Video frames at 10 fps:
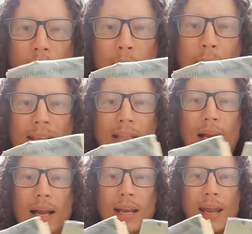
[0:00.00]
El País de
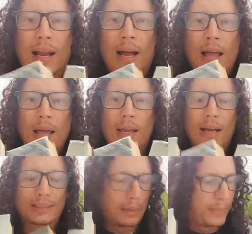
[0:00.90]
la Canela y
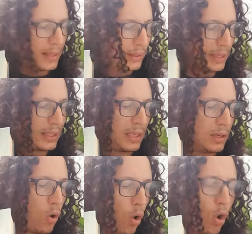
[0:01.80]
La Serpiente
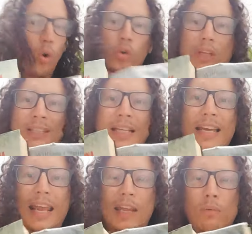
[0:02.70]
sin Ojos, es
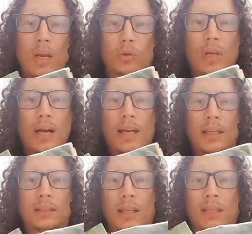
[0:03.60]
increíble, o sea,
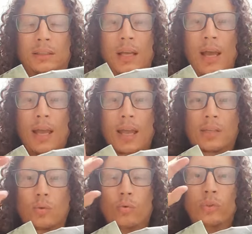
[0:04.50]
es, es,
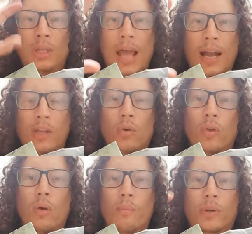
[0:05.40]
es un diario
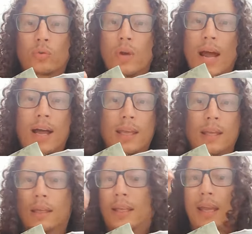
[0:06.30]
de un
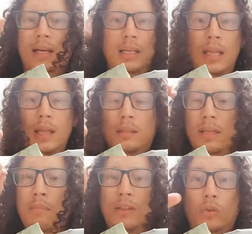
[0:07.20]
personaje que él eh, se
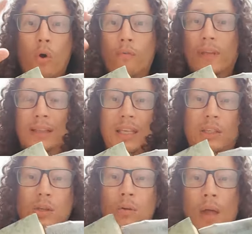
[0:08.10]
inventó,
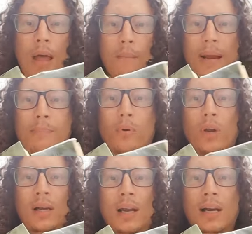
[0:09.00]
ficticio, para
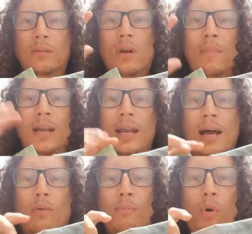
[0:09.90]
poder narrar de una
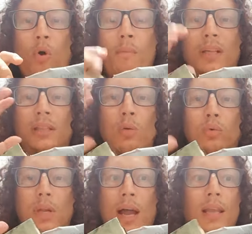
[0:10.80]
manera un poco más
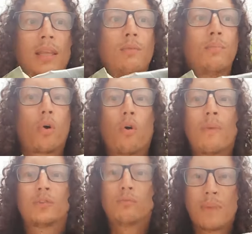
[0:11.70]
neutral y un poco
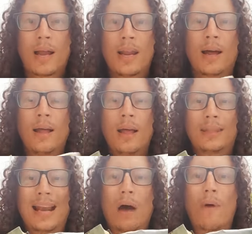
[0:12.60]
más humana
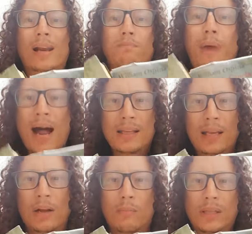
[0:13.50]
de la barbarie
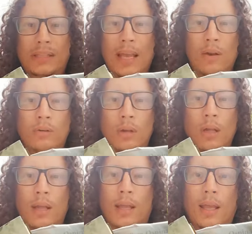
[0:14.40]
que cometieron
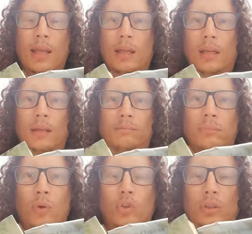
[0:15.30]
eh,
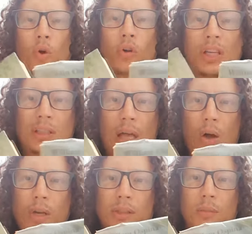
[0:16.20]
los
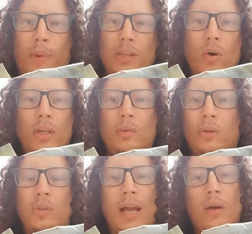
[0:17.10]
conquistadores españoles
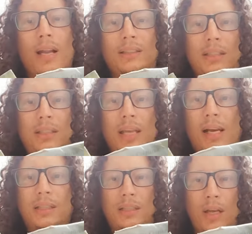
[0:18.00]
cuando llegaron a estas
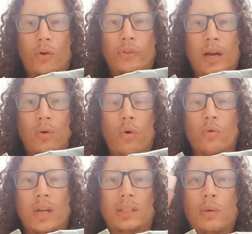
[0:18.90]
tierras y se encontraron con
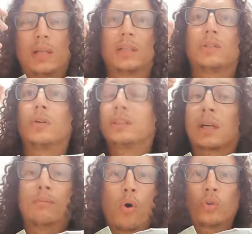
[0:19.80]
unas civilizaciones
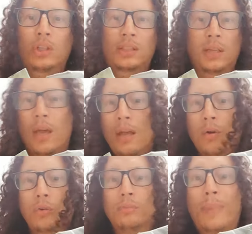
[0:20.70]
hermosas,
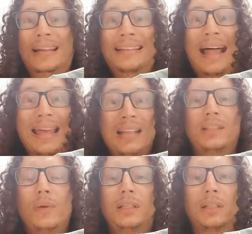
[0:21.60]
con verdaderas
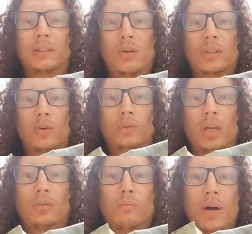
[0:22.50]
civilizaciones, con
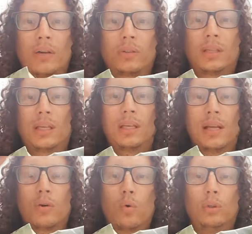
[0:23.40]
seres humanos que
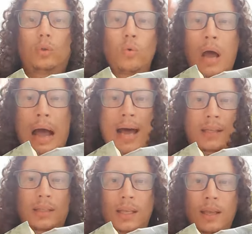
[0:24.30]
tenían cultura,
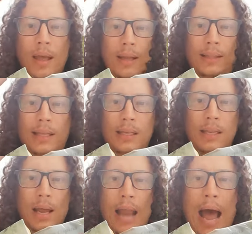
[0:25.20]
arte, que
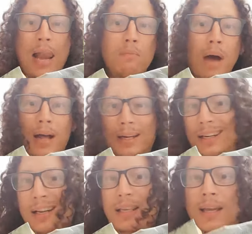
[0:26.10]
tenían alma en
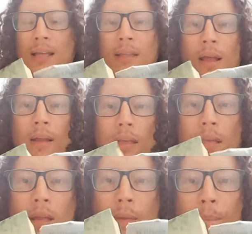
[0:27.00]
realidad
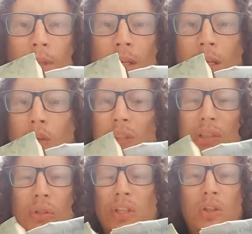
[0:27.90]
y, los
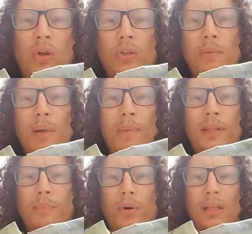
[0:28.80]
destruyen todos
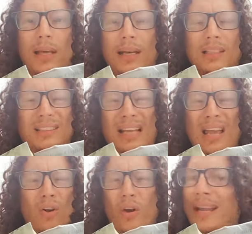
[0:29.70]
simplemente por quitarles
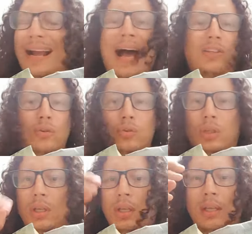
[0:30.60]
con engaños
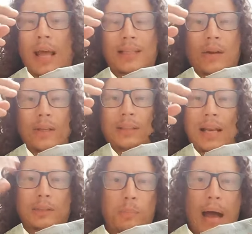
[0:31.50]
y, a través de
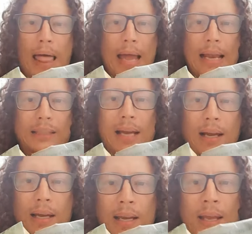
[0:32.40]
la espada y la
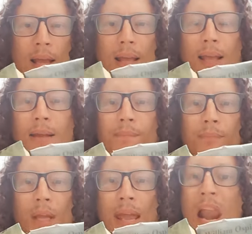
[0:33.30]
sangre eh,
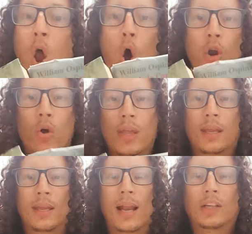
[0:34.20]
el oro
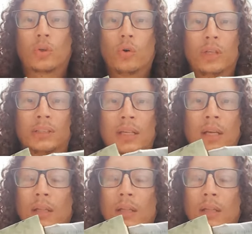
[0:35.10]
y, las joyas.